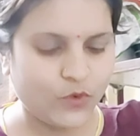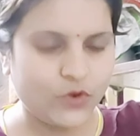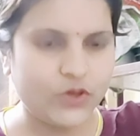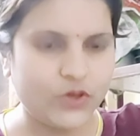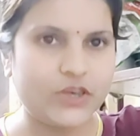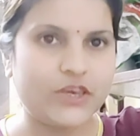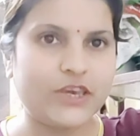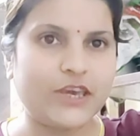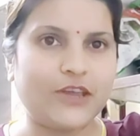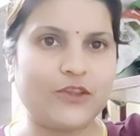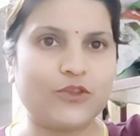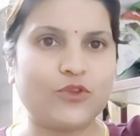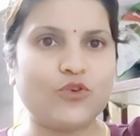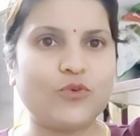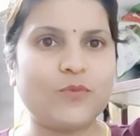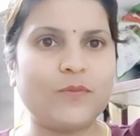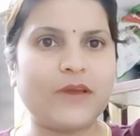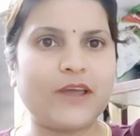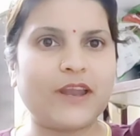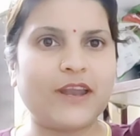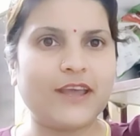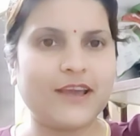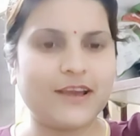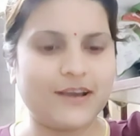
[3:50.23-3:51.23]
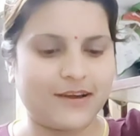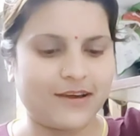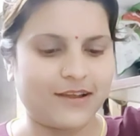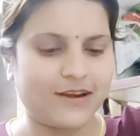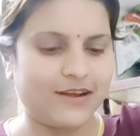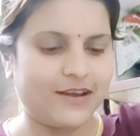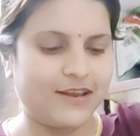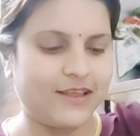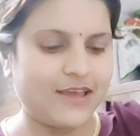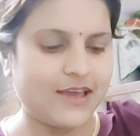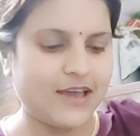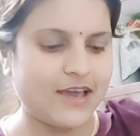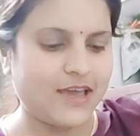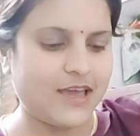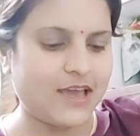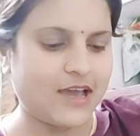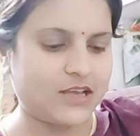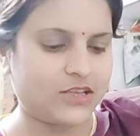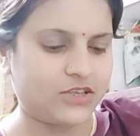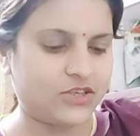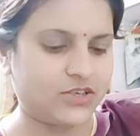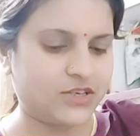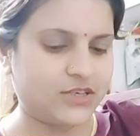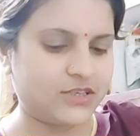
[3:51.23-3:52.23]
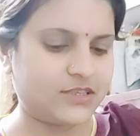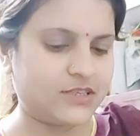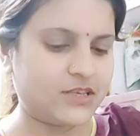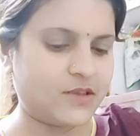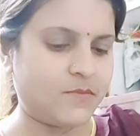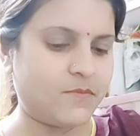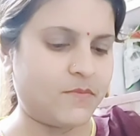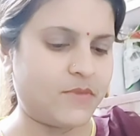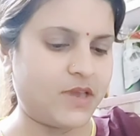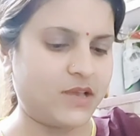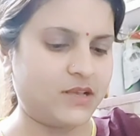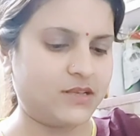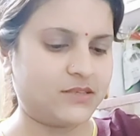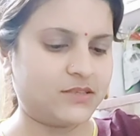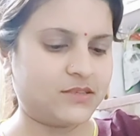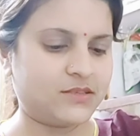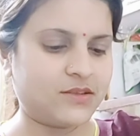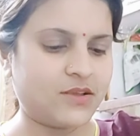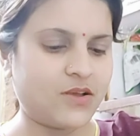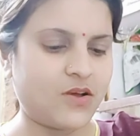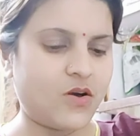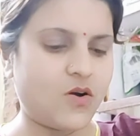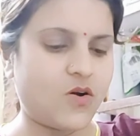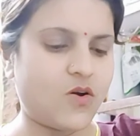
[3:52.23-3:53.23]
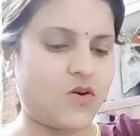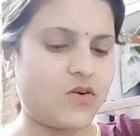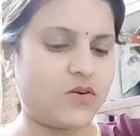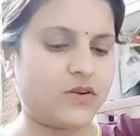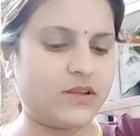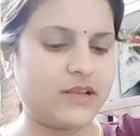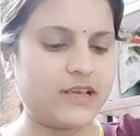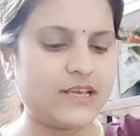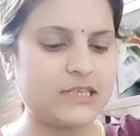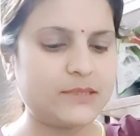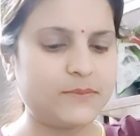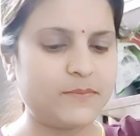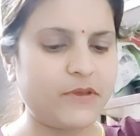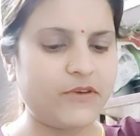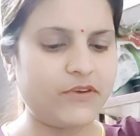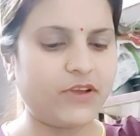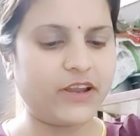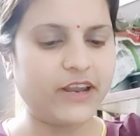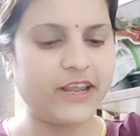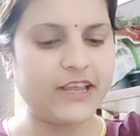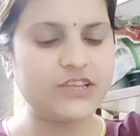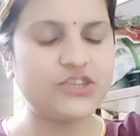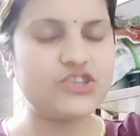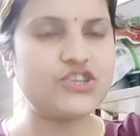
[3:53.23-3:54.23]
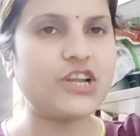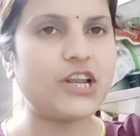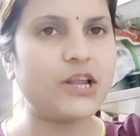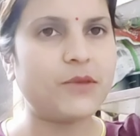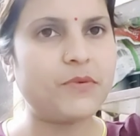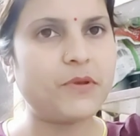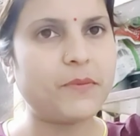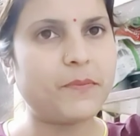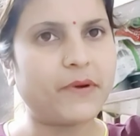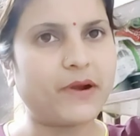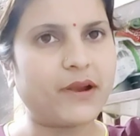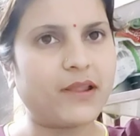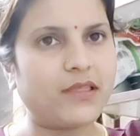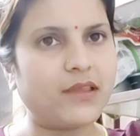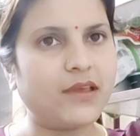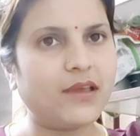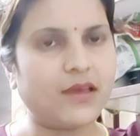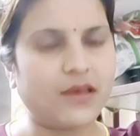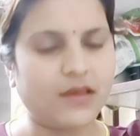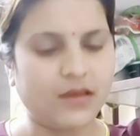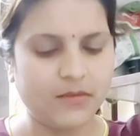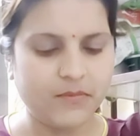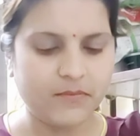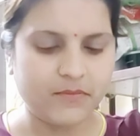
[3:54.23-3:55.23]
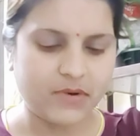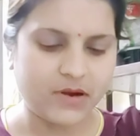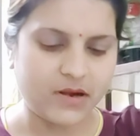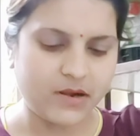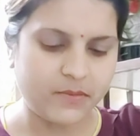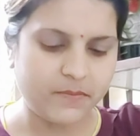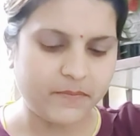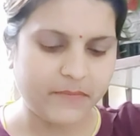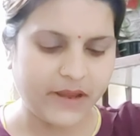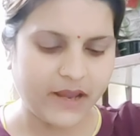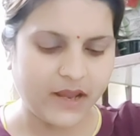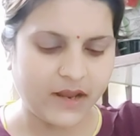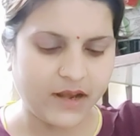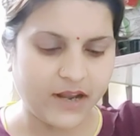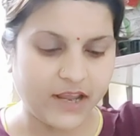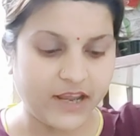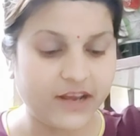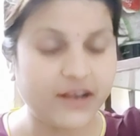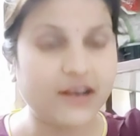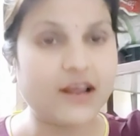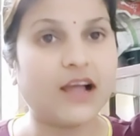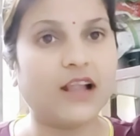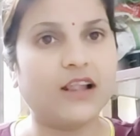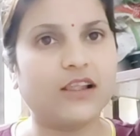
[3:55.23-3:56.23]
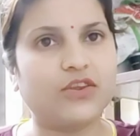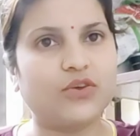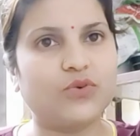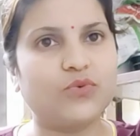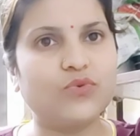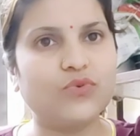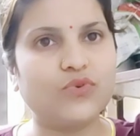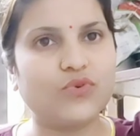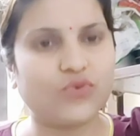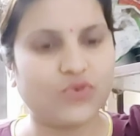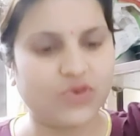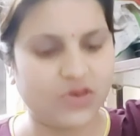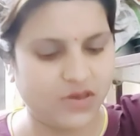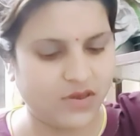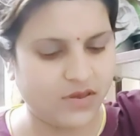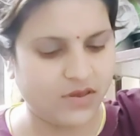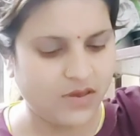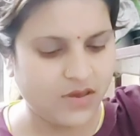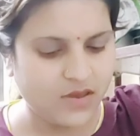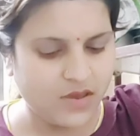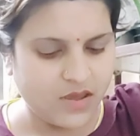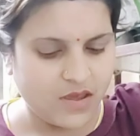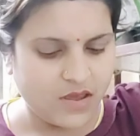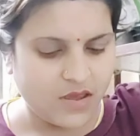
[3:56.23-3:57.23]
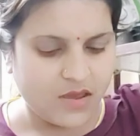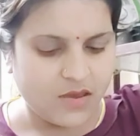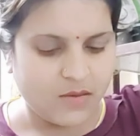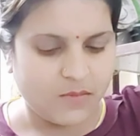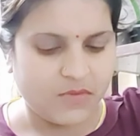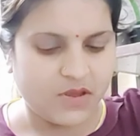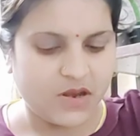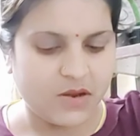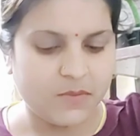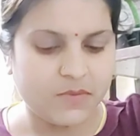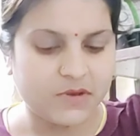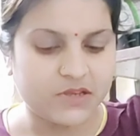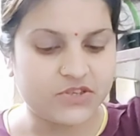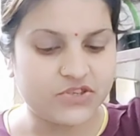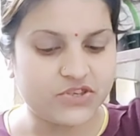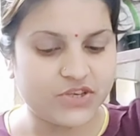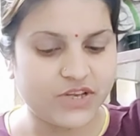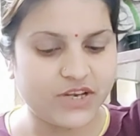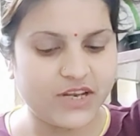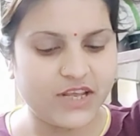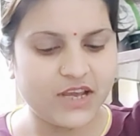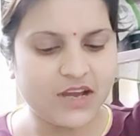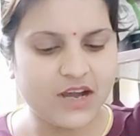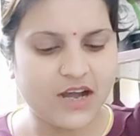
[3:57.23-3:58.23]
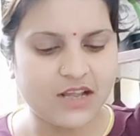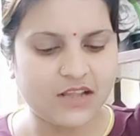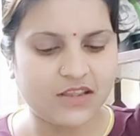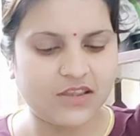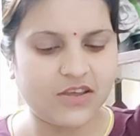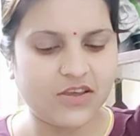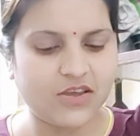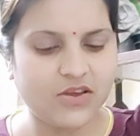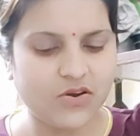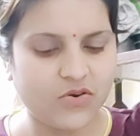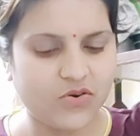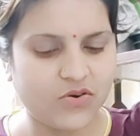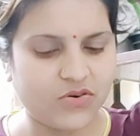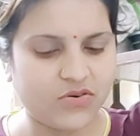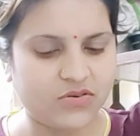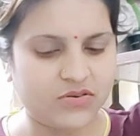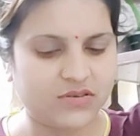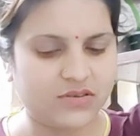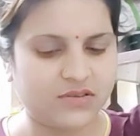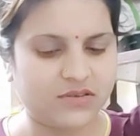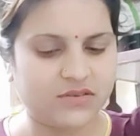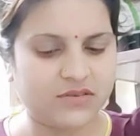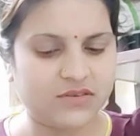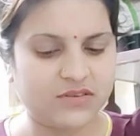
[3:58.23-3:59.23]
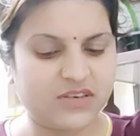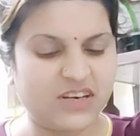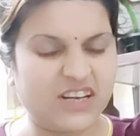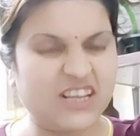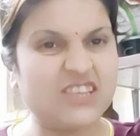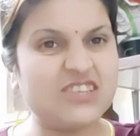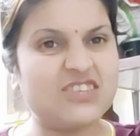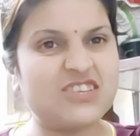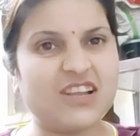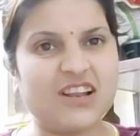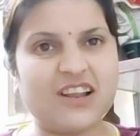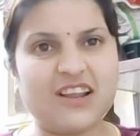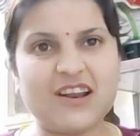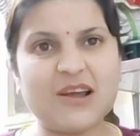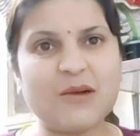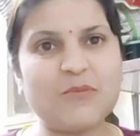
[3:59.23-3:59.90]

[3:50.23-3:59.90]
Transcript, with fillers: तो ये तो मैंने कर लिया है अच्छे से मिक्स और इसमें ग्रीन चिली भी पड़ती है पर मैं नहीं डालती हूँ क्योंकि मेरे बच्चे नहीं खाते हैं और ग्रीन चिली